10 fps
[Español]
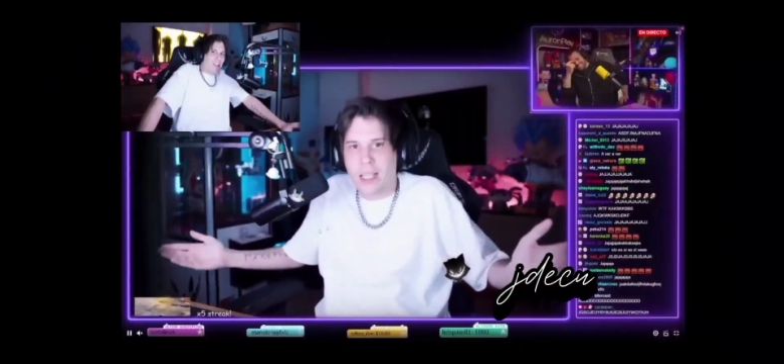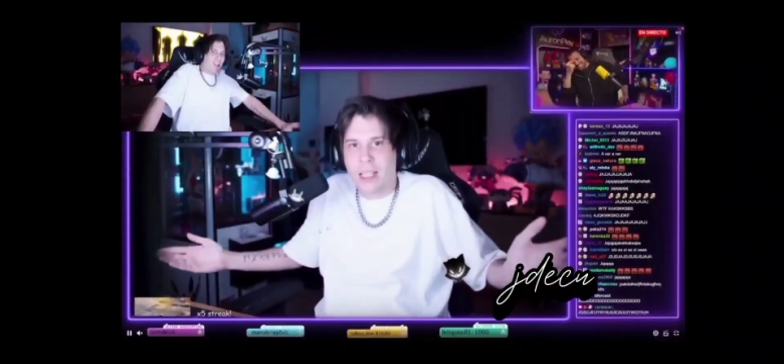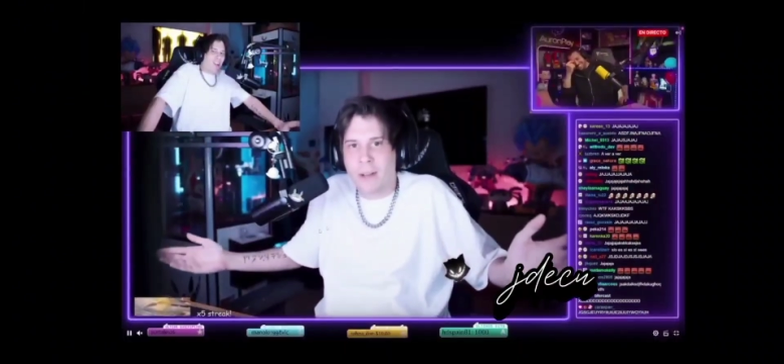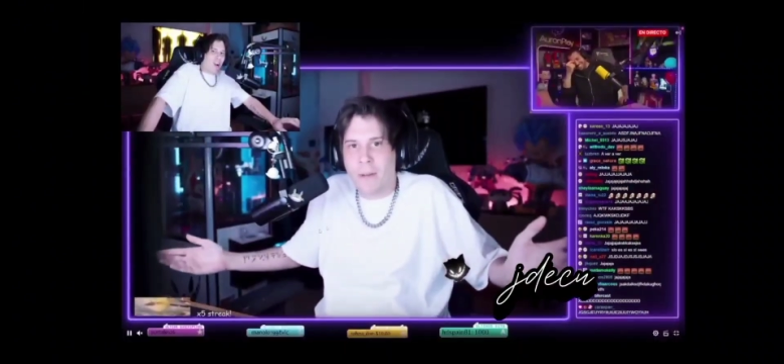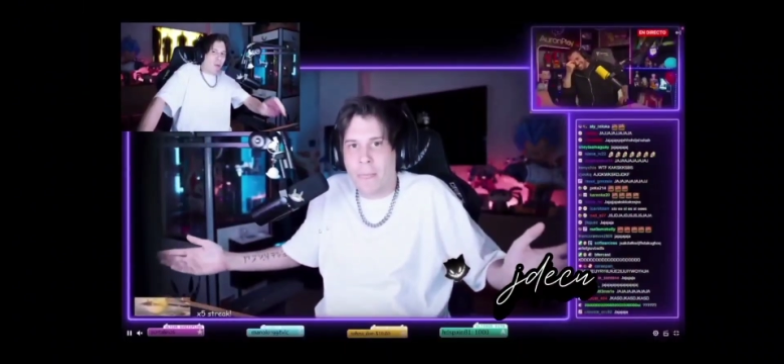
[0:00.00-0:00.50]

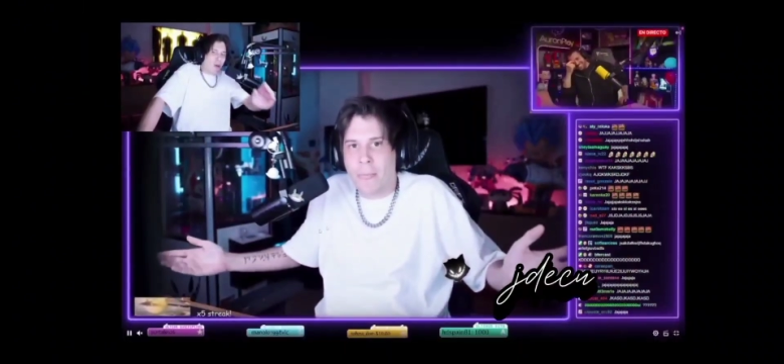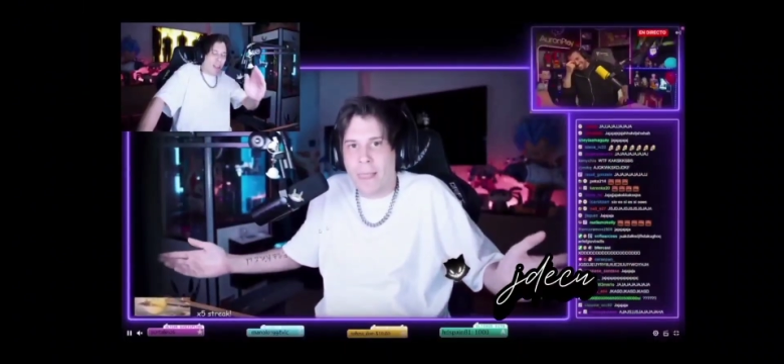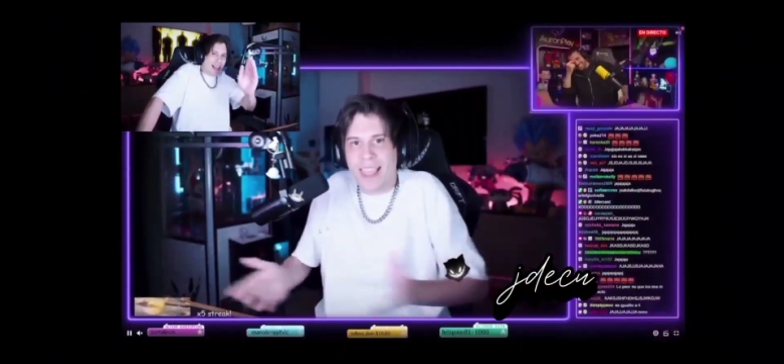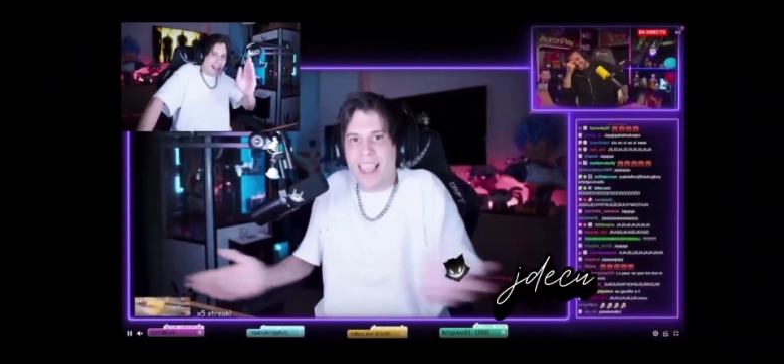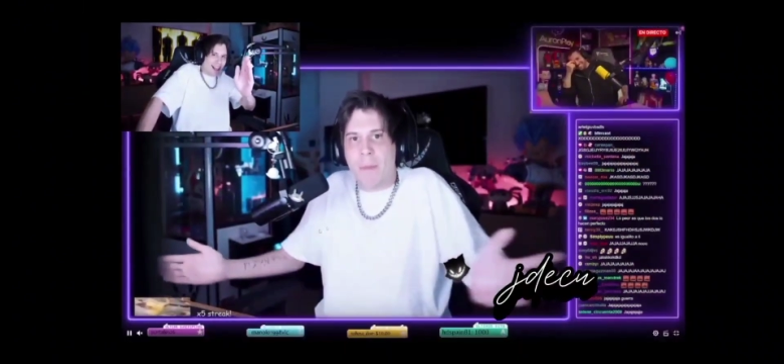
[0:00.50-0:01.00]
Como
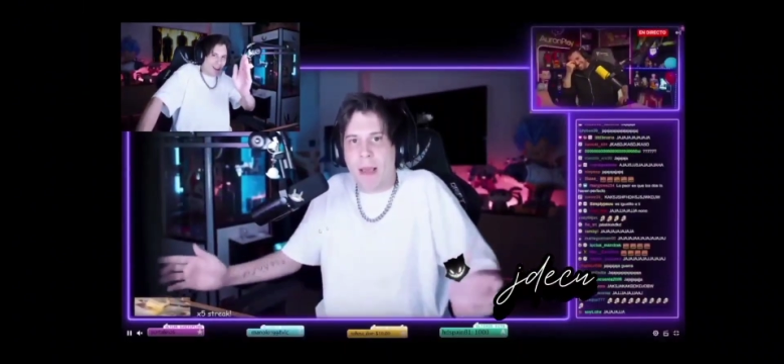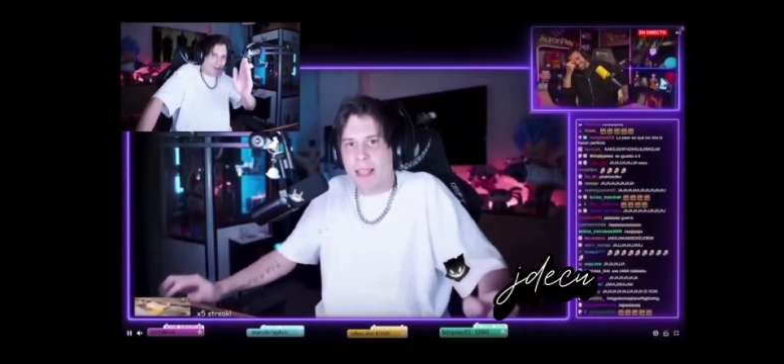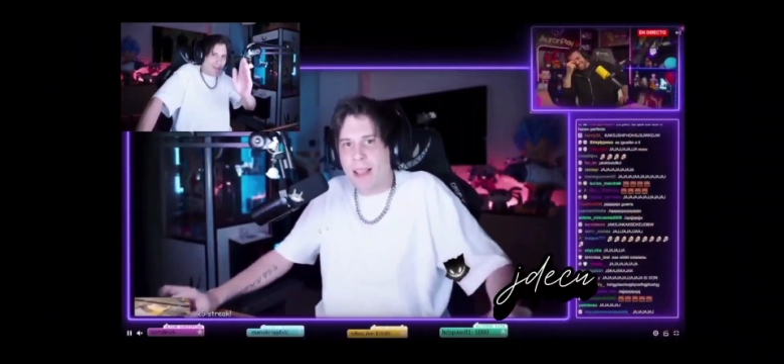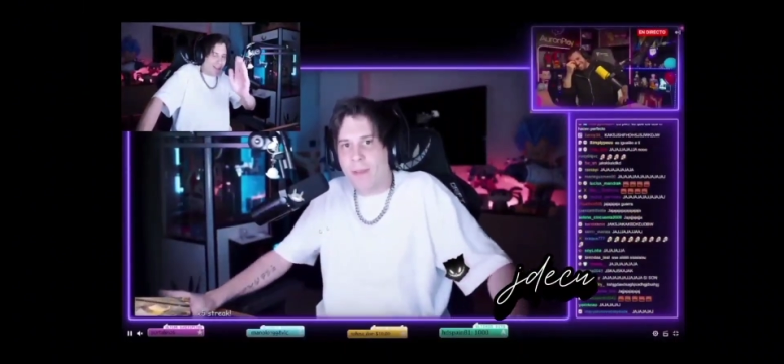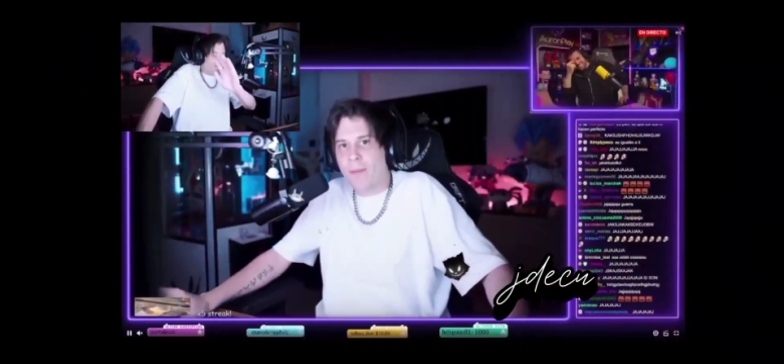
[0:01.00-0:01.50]
digas algo,
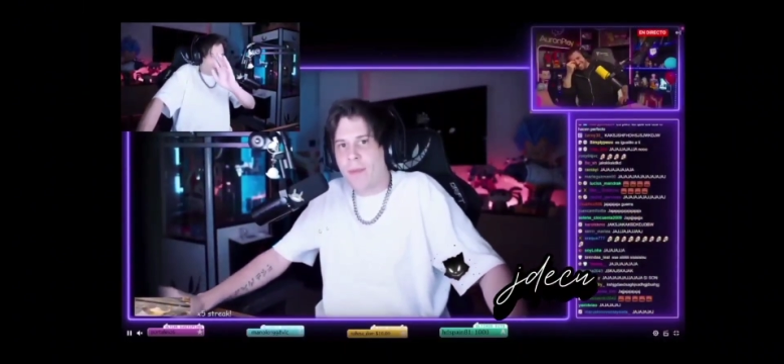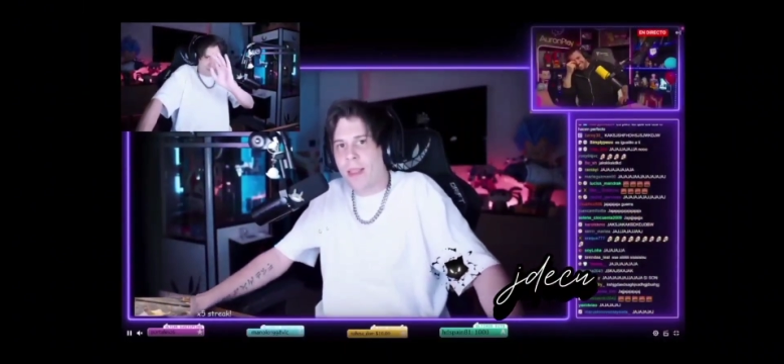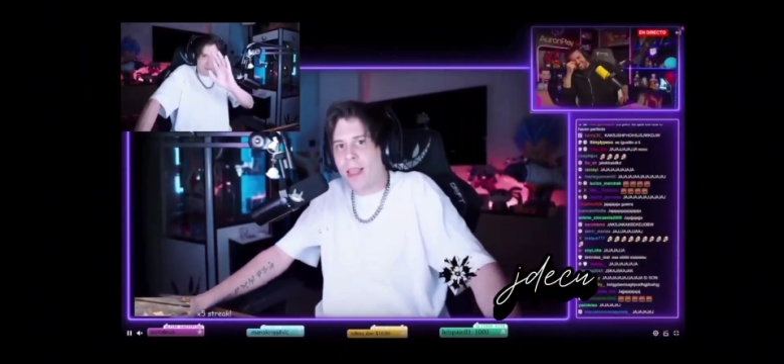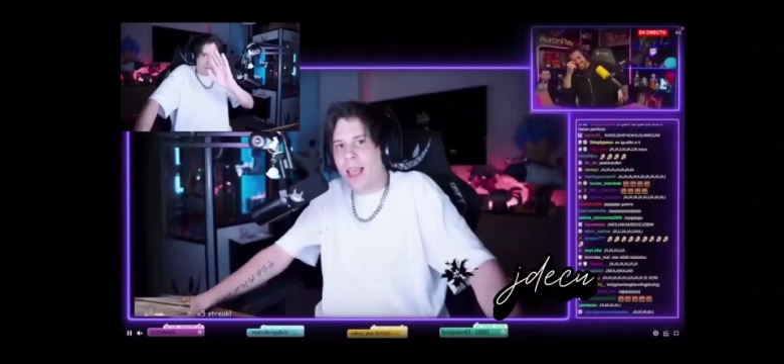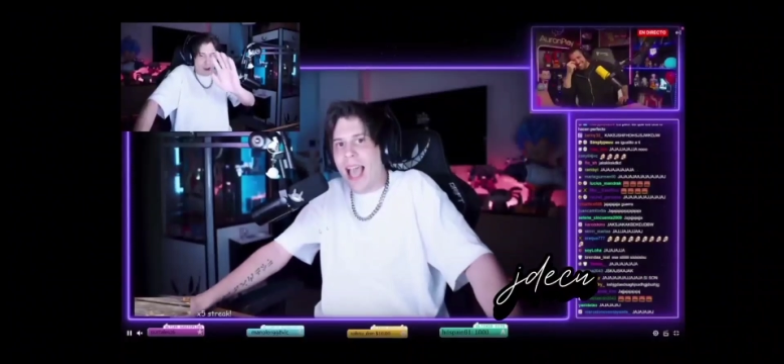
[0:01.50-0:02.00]
eh,
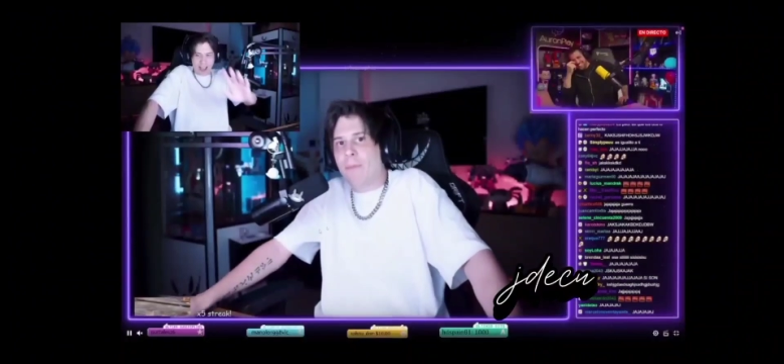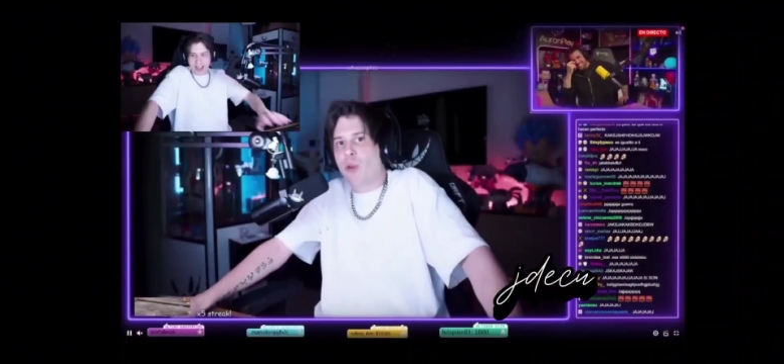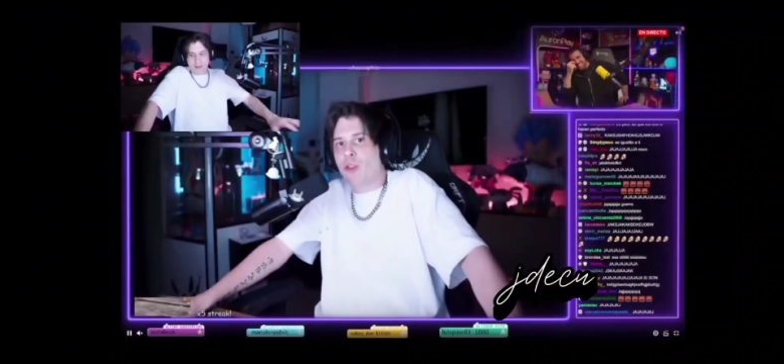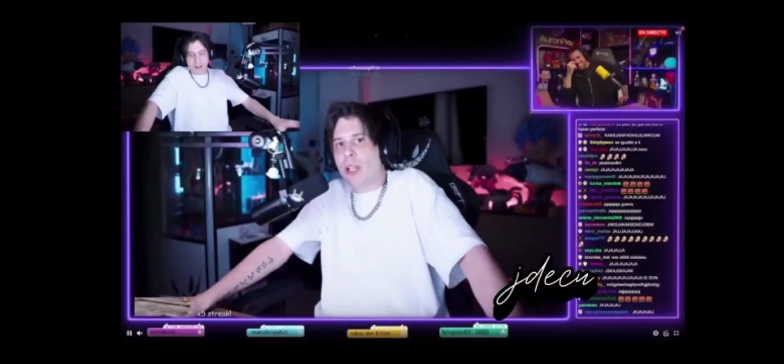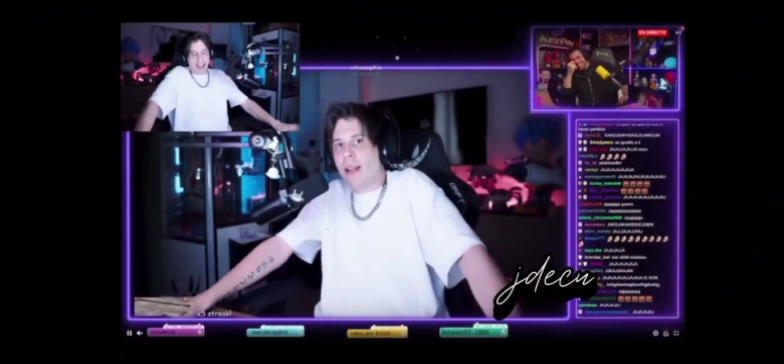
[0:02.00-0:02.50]
me voy a caer, me voy
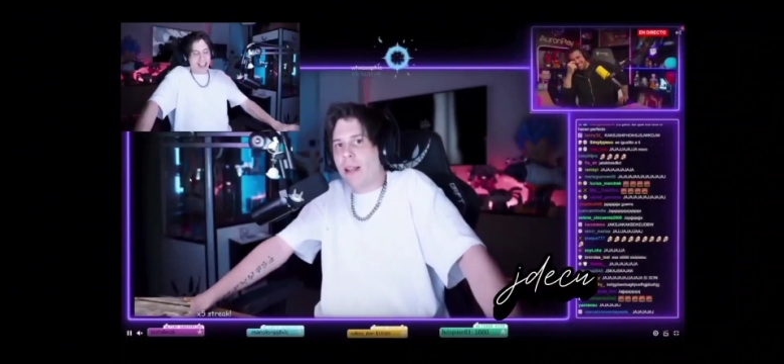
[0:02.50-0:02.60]
a caer, me